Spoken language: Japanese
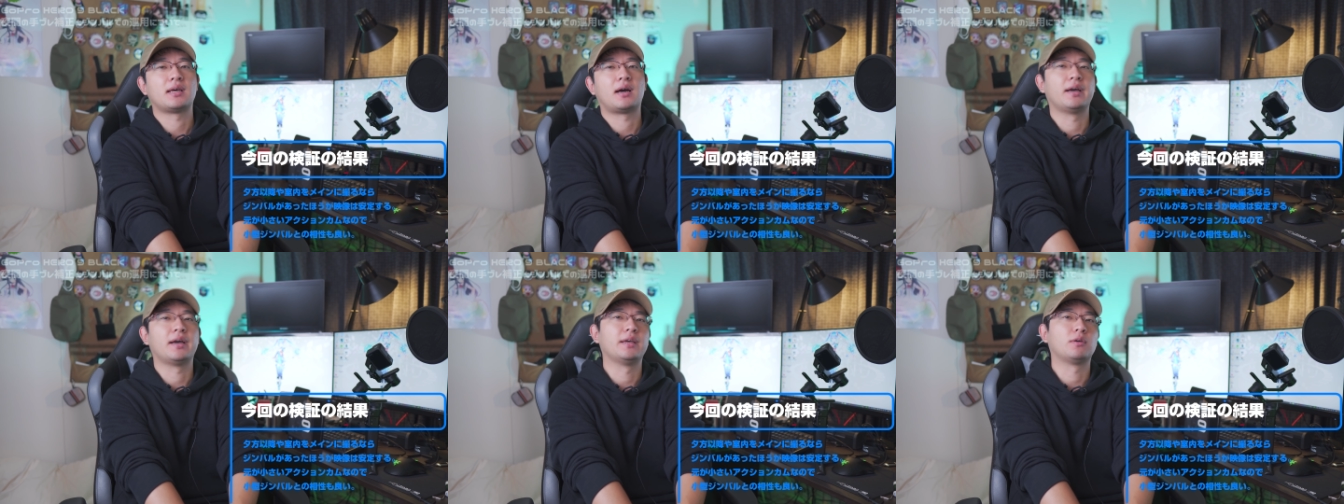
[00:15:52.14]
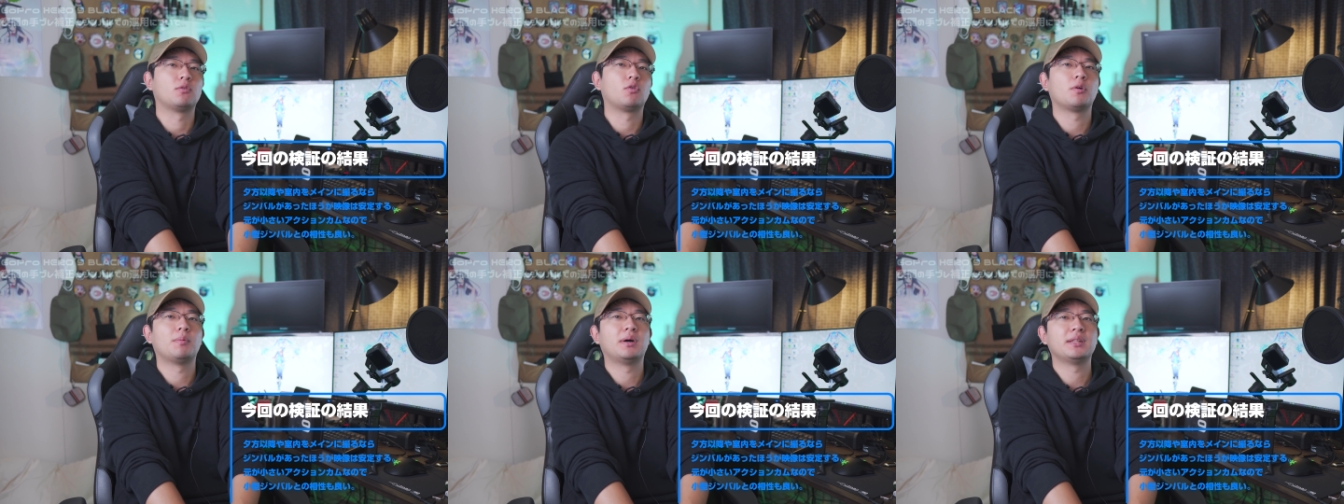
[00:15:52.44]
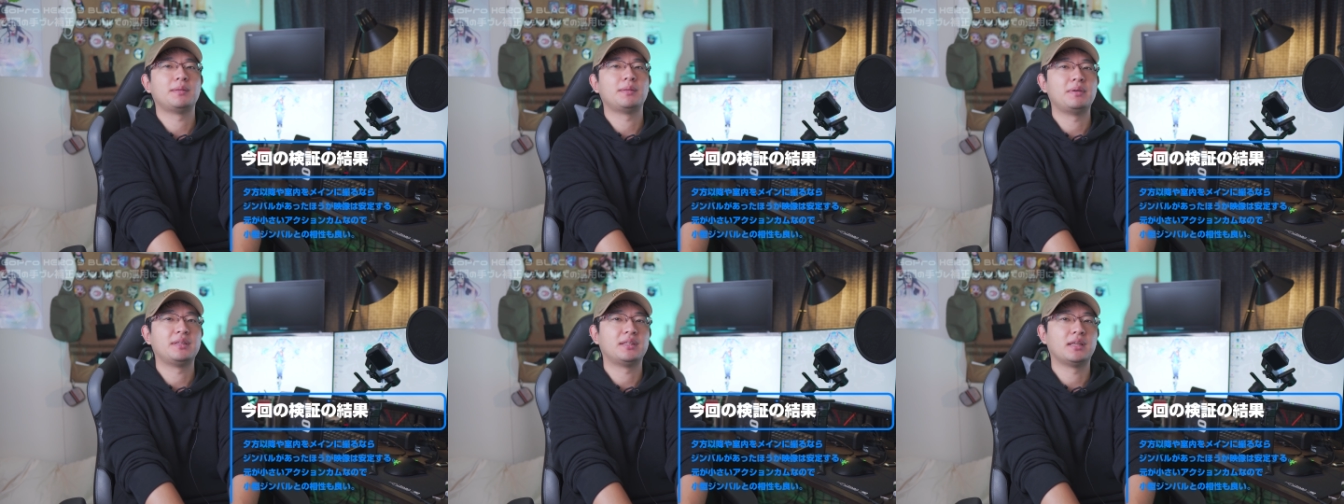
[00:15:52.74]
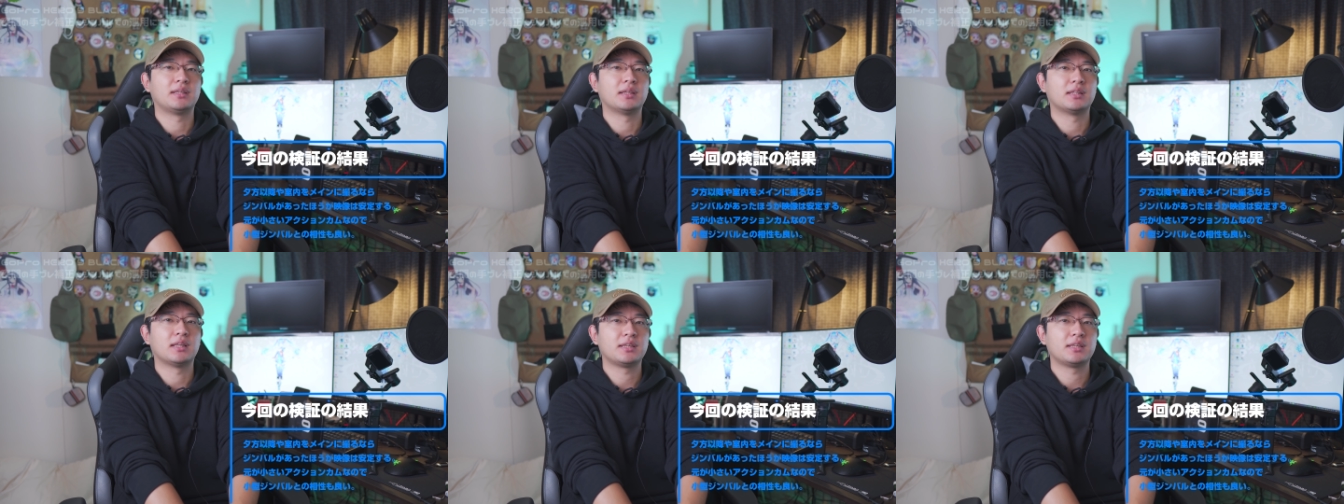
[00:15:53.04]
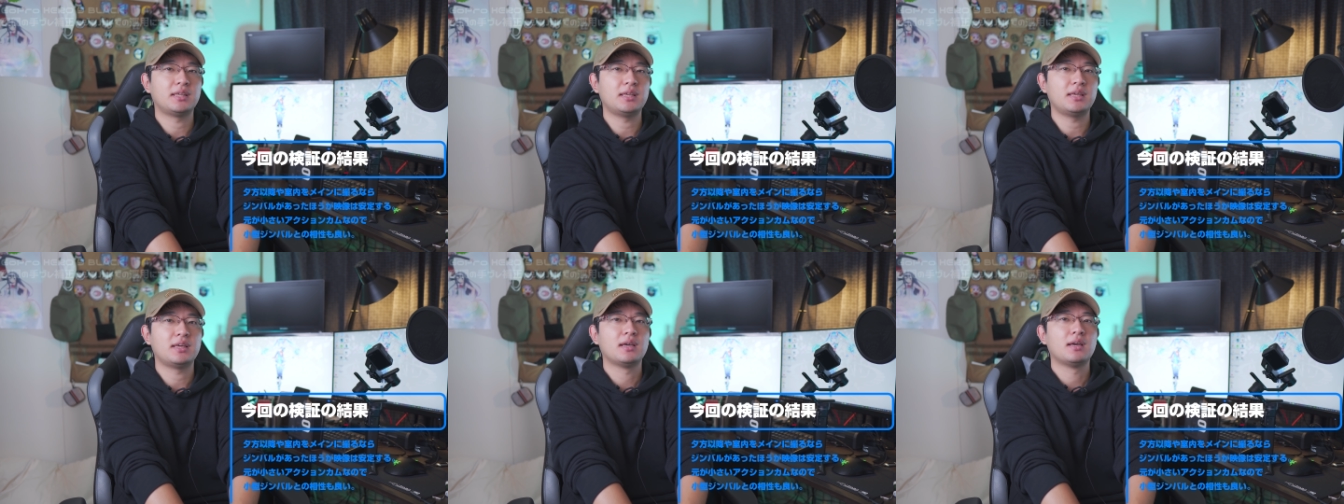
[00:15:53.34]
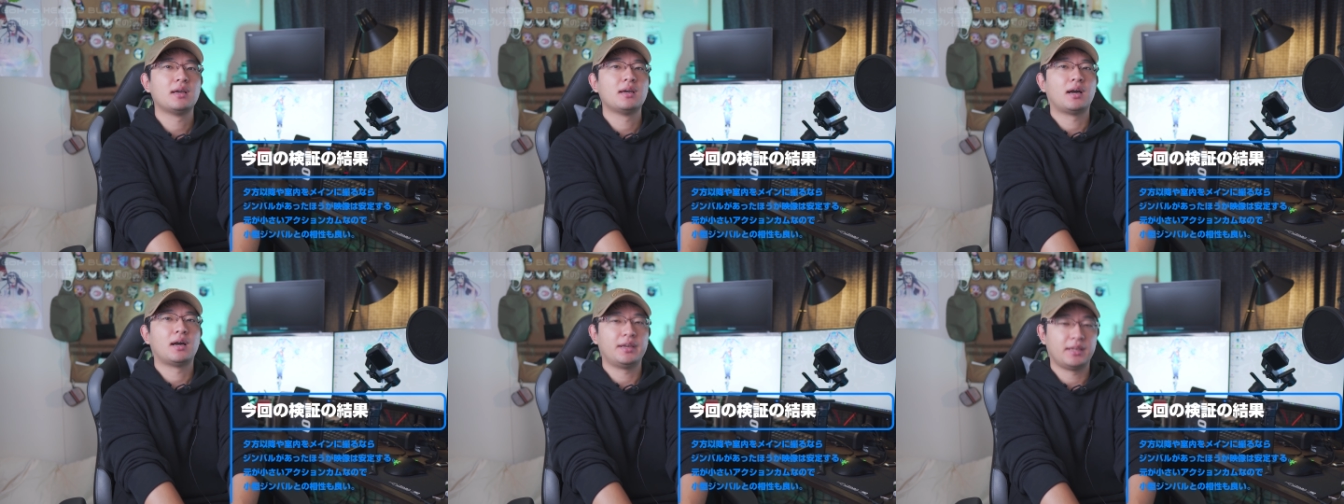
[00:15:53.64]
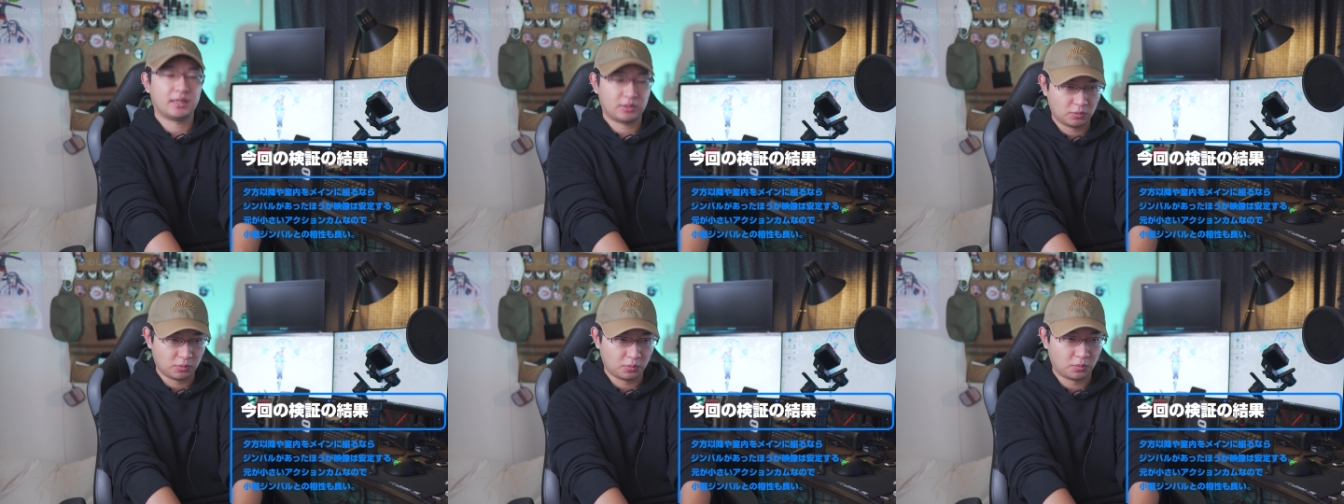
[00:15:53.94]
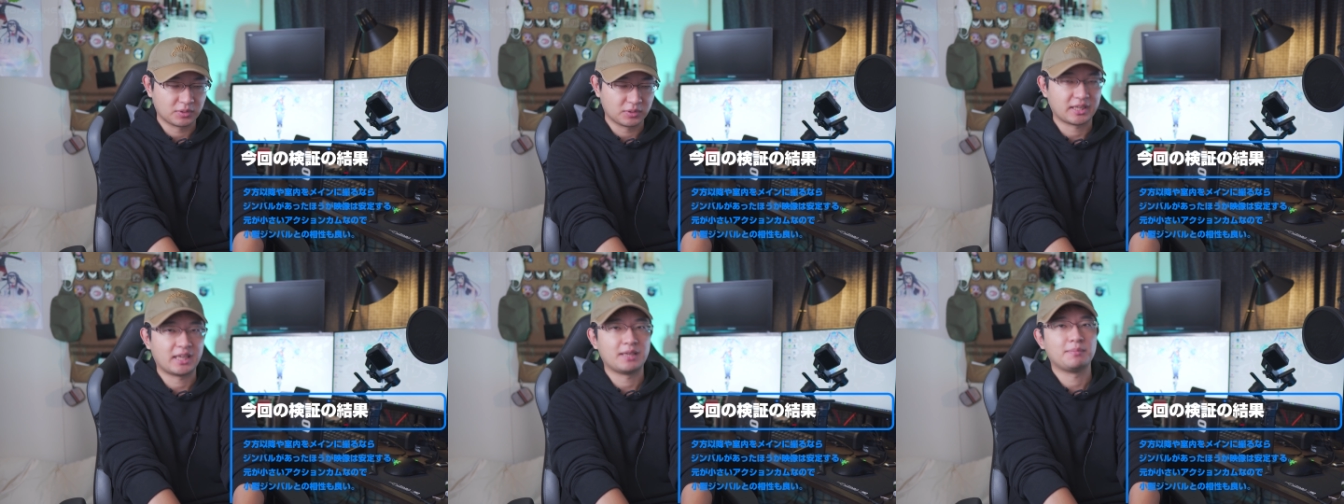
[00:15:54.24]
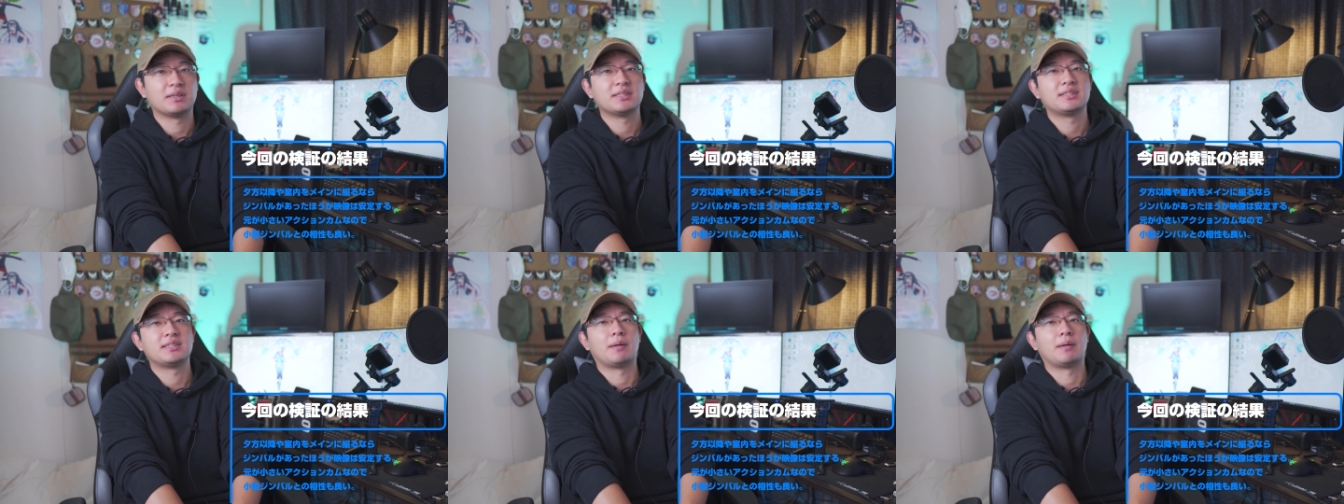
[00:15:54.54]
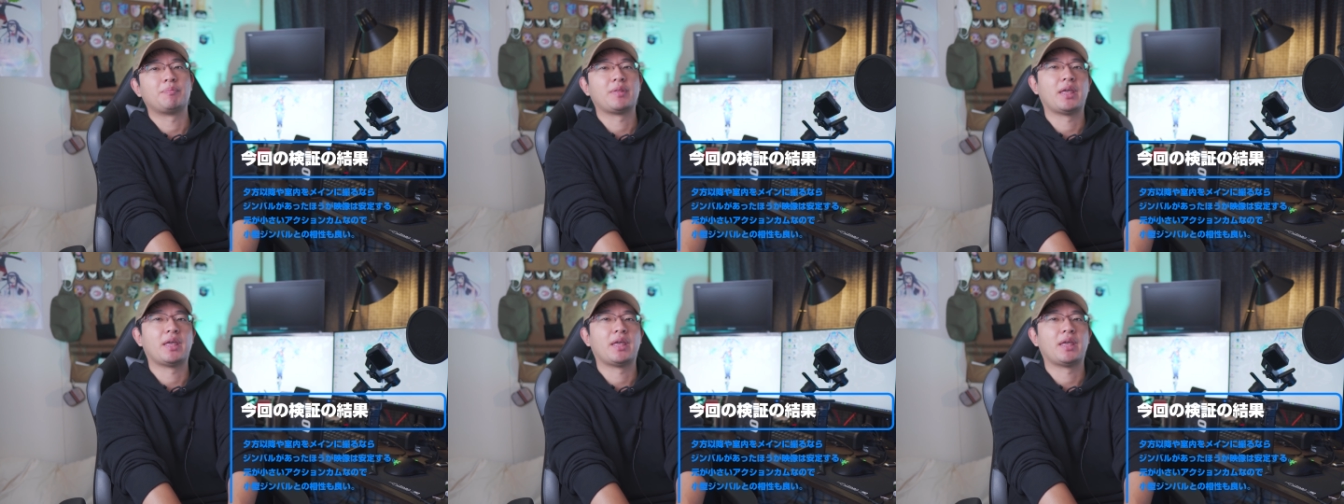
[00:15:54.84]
はい、ここまで見ていただき、ありがとうございました。